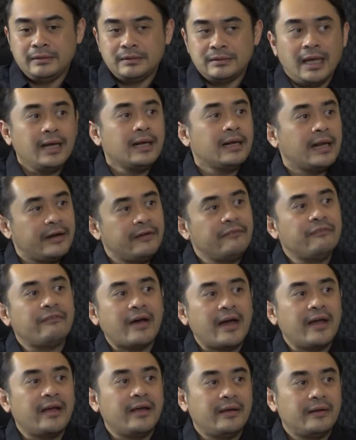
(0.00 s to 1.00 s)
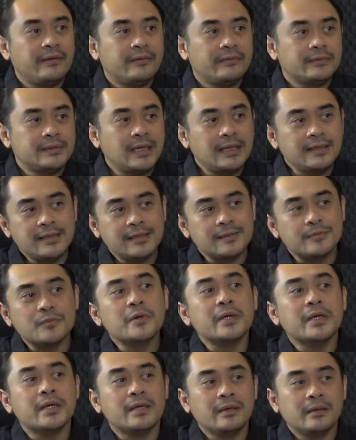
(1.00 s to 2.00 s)
saya clarify saya
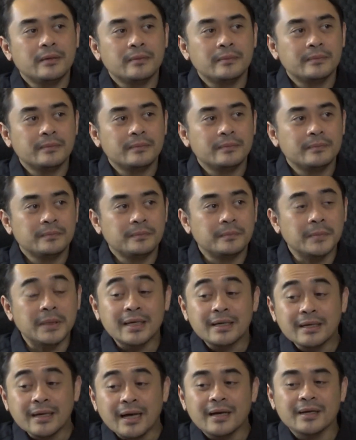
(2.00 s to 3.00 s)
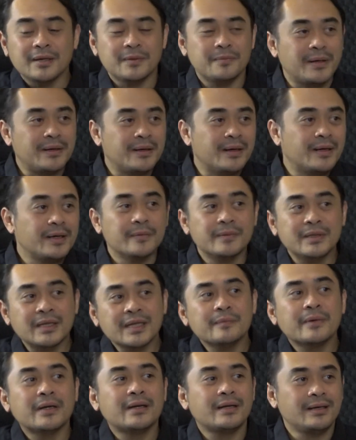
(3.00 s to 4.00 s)
temui bener nggak gimana bener
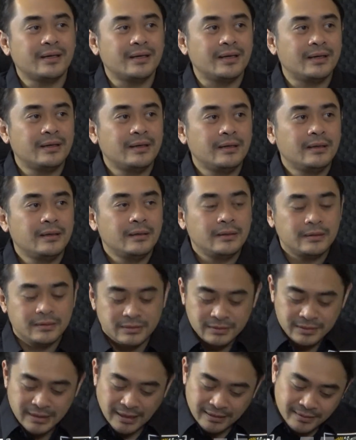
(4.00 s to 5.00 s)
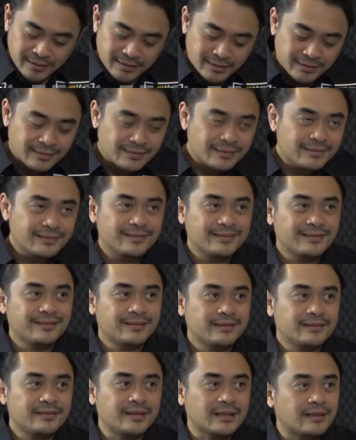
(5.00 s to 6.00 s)
gimana nggak catat
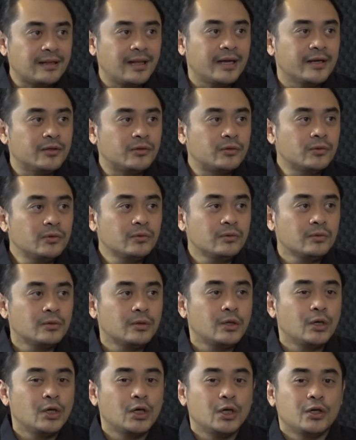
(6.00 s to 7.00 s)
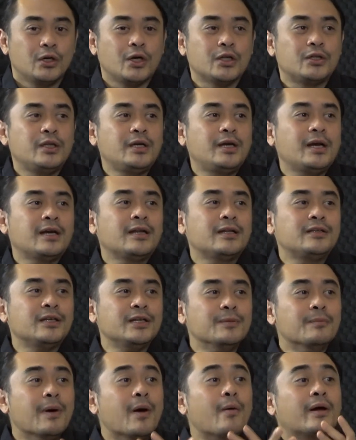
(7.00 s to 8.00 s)
setelah itu ketika nanti
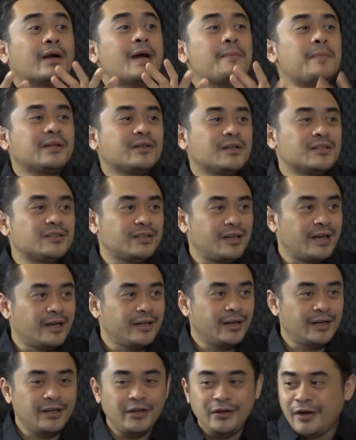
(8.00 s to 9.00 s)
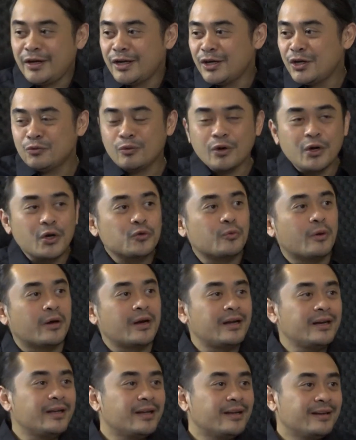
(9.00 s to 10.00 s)
dibawa rapat ke Senayan ini kan ada
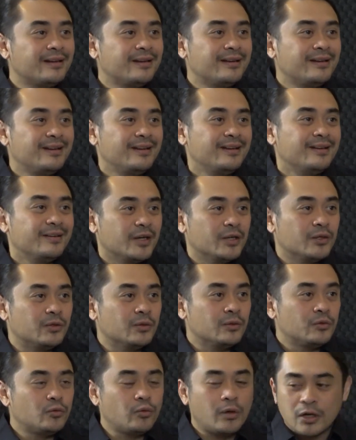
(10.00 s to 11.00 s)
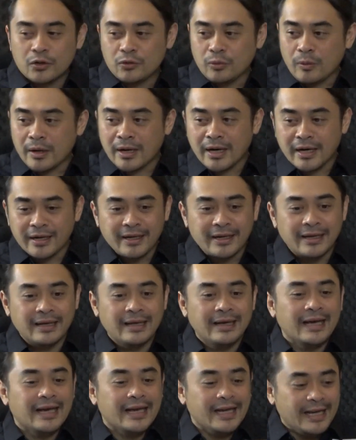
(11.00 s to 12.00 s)
suara-suara nih hmm. gitu suara-suara ini
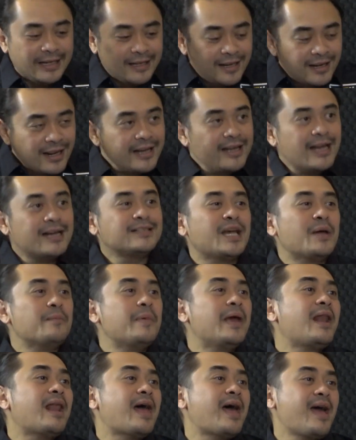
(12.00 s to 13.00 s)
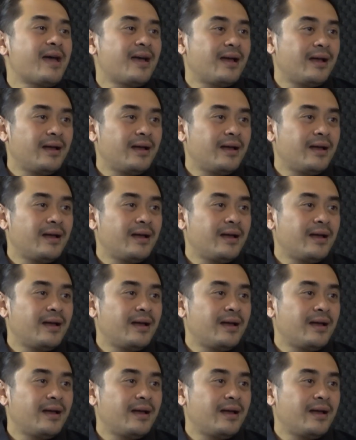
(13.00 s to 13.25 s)
inilah yang saya bela